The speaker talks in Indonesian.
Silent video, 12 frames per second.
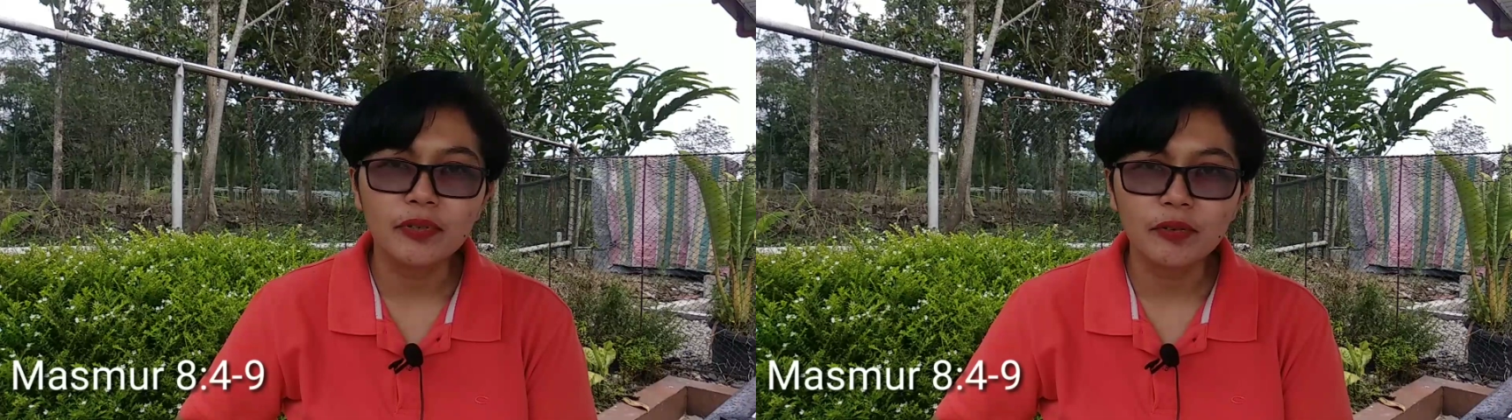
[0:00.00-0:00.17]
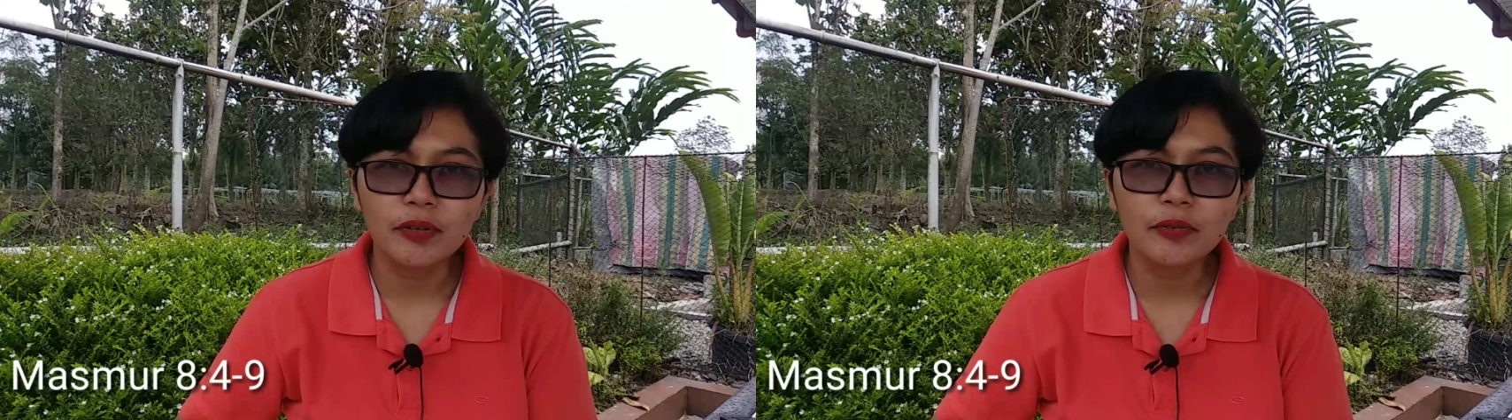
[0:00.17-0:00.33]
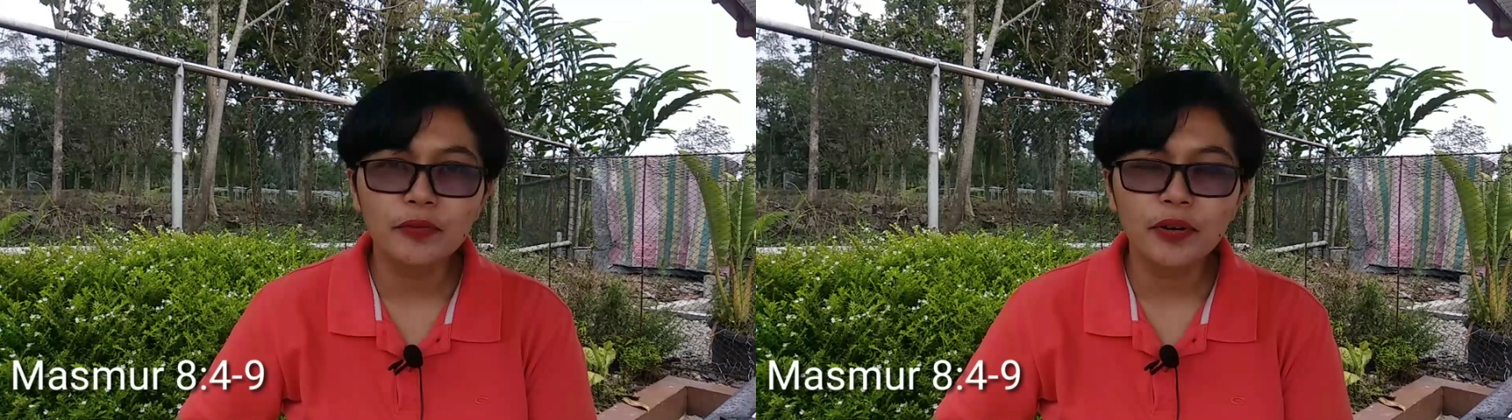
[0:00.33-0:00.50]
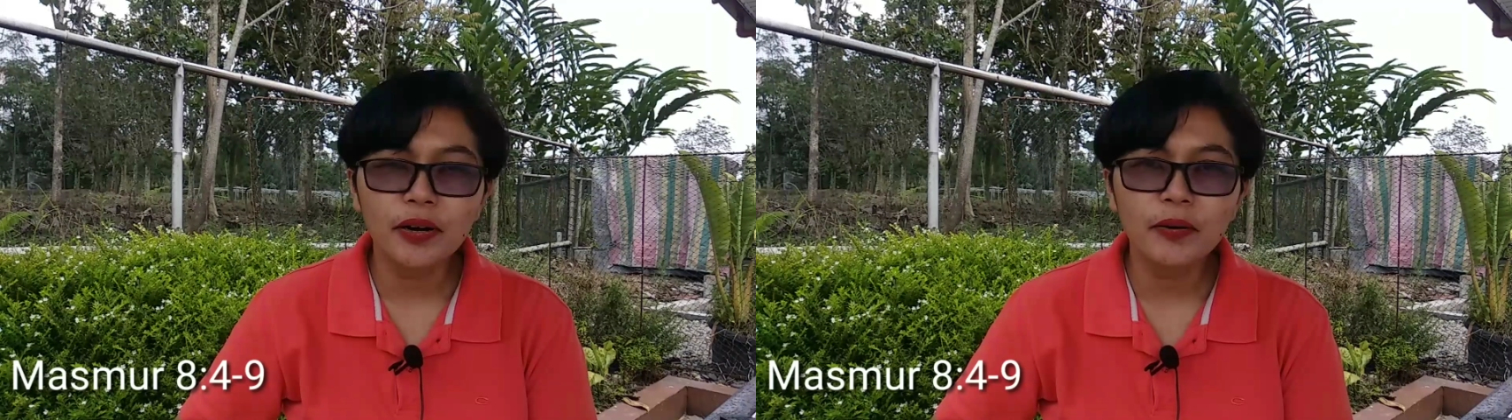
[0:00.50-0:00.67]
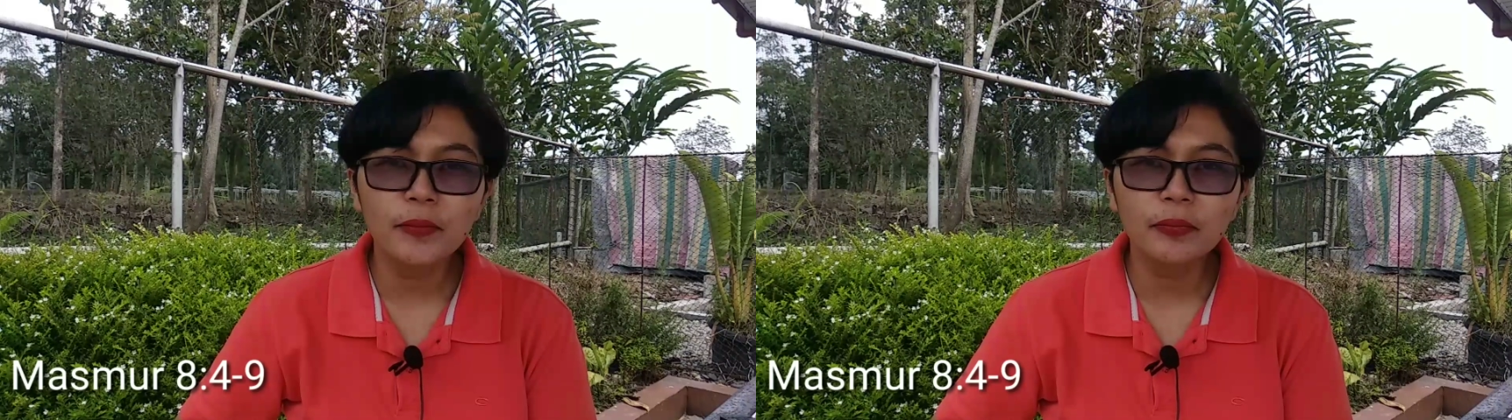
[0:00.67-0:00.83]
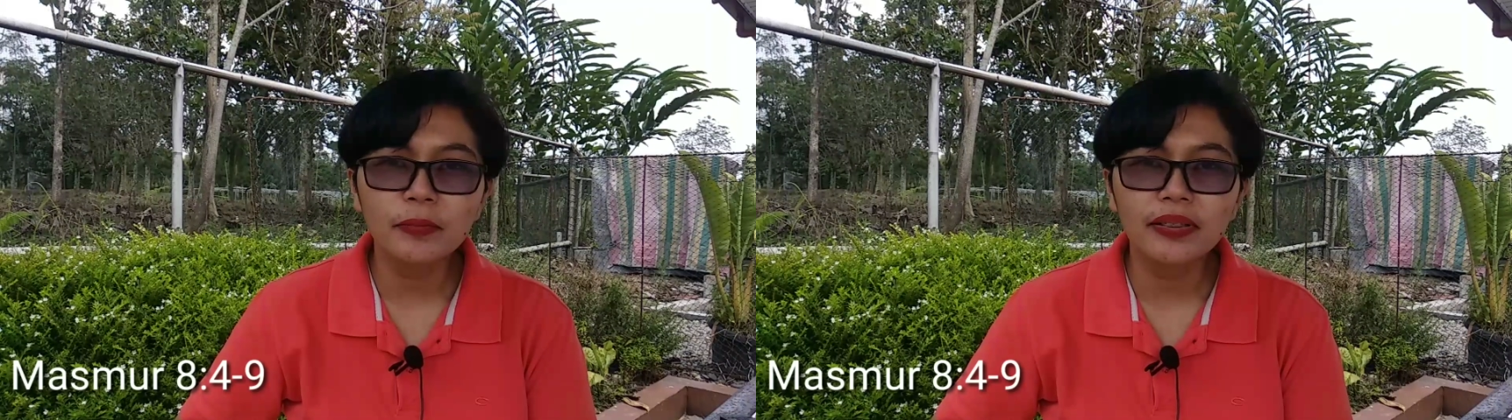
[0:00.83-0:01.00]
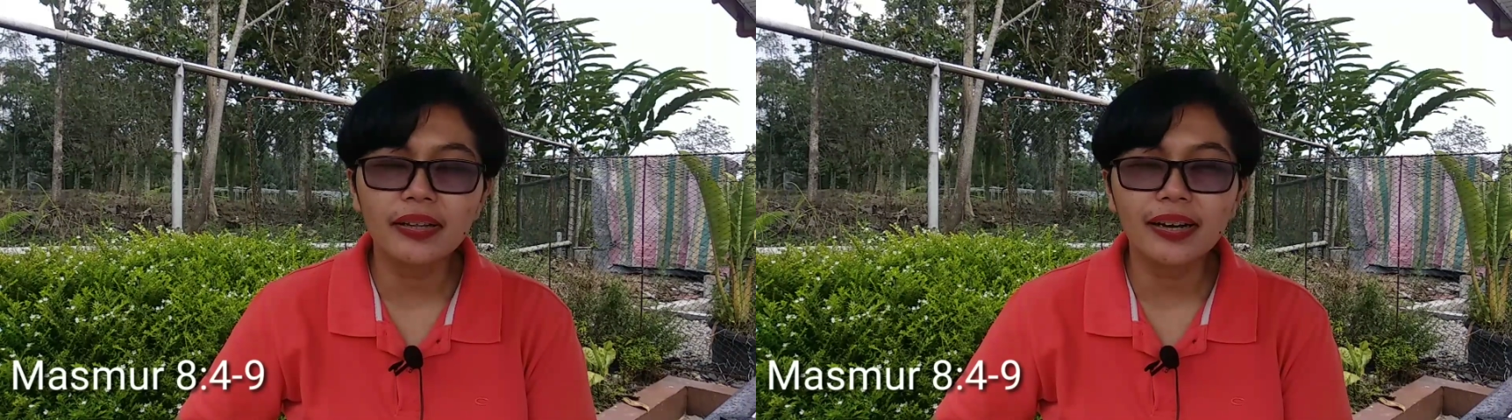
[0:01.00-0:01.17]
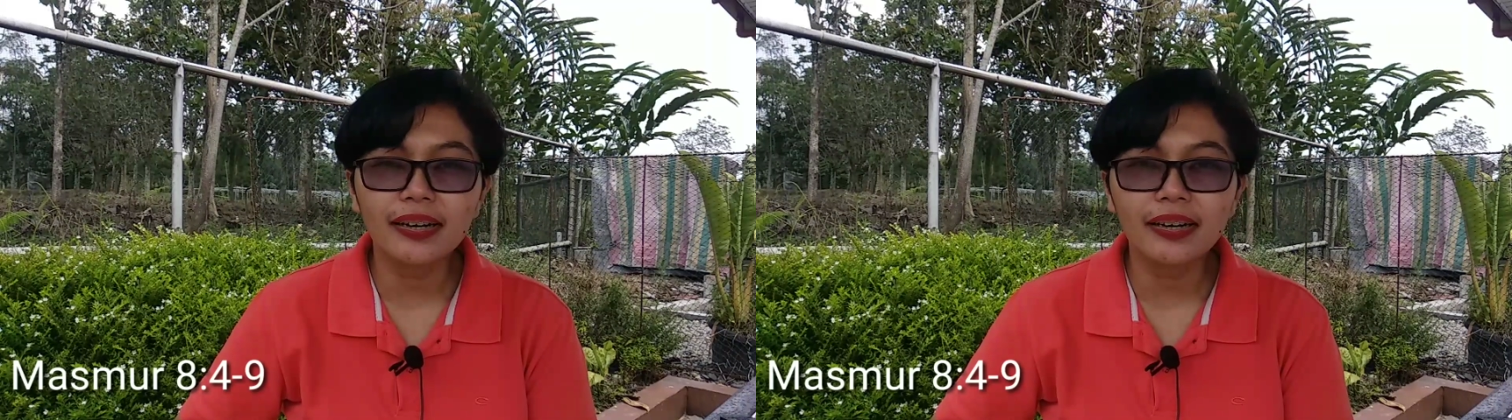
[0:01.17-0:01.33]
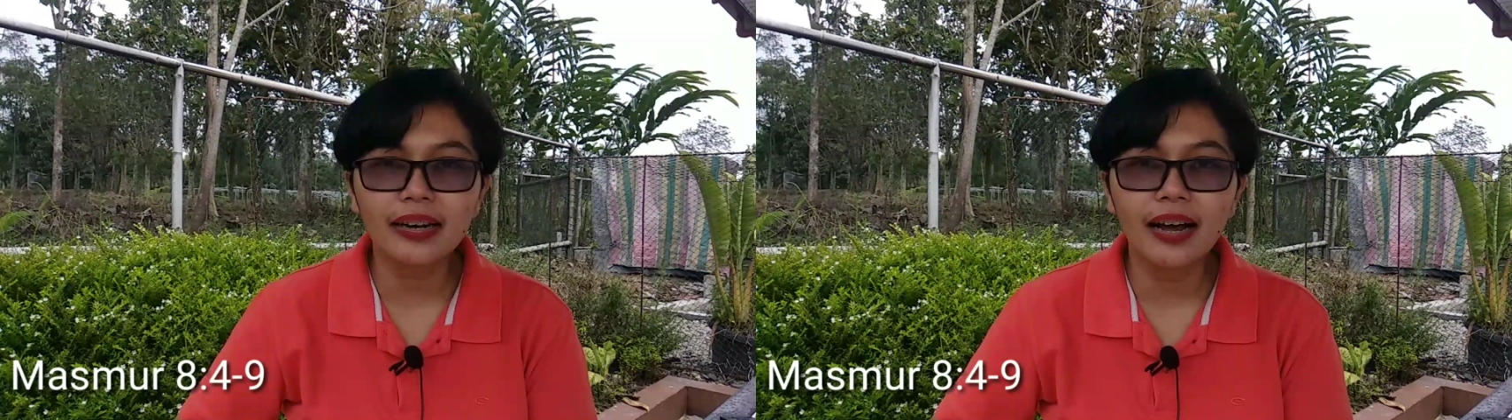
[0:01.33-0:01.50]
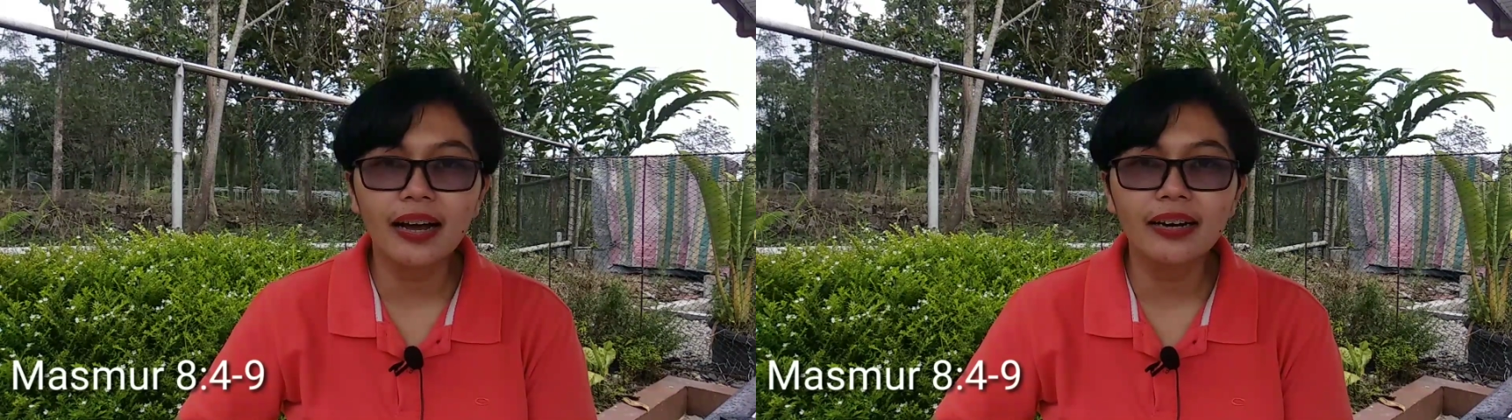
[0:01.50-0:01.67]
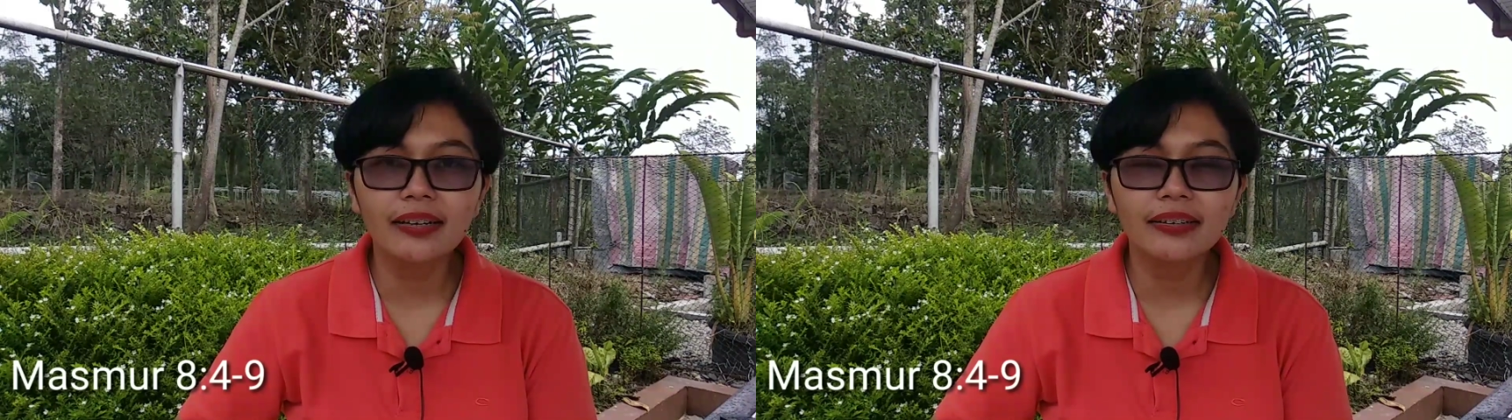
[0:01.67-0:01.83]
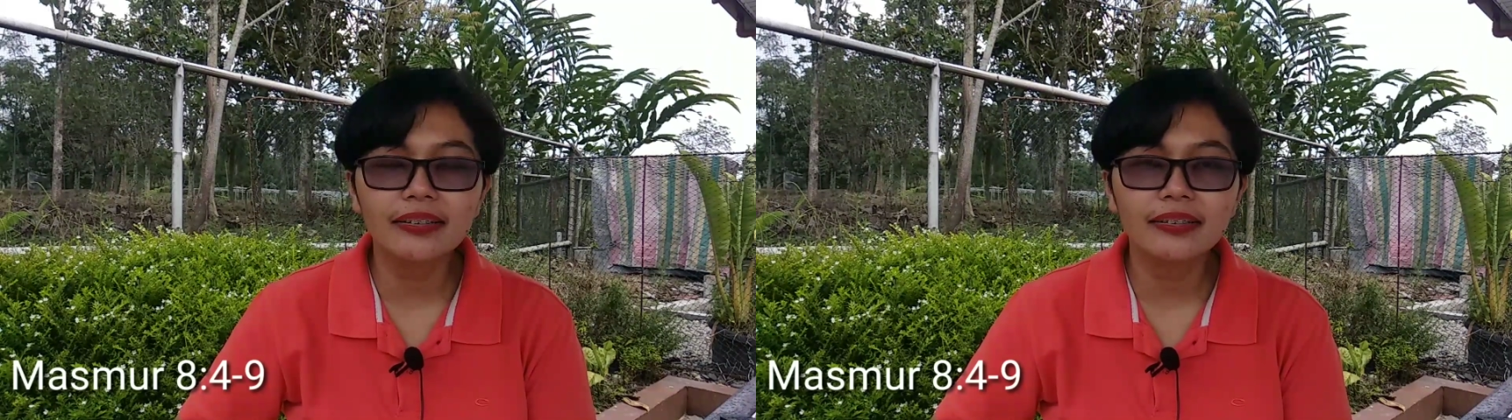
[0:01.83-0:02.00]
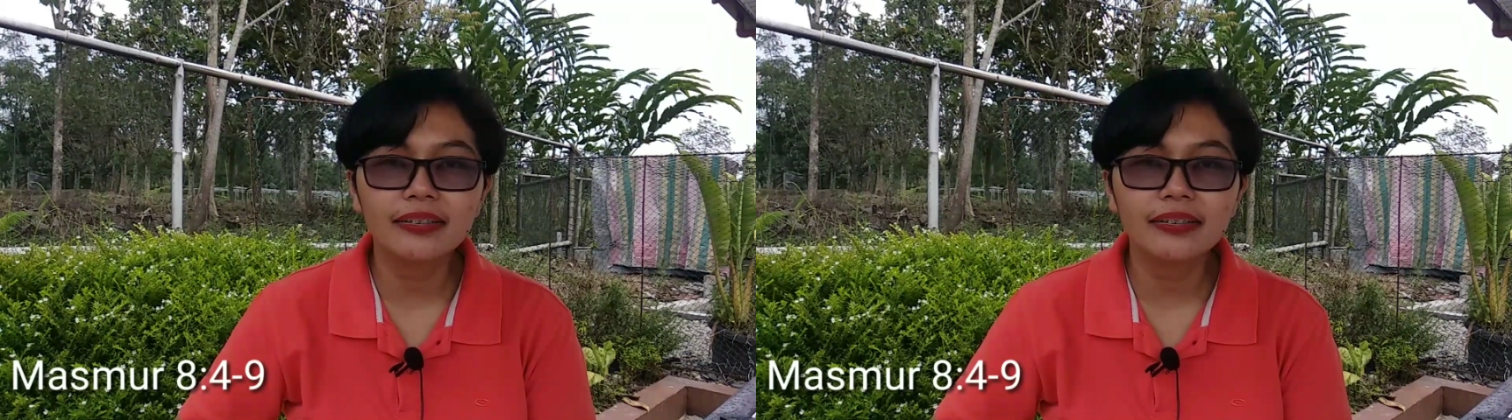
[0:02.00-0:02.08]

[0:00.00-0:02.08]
Mecuah-cuah man batakrina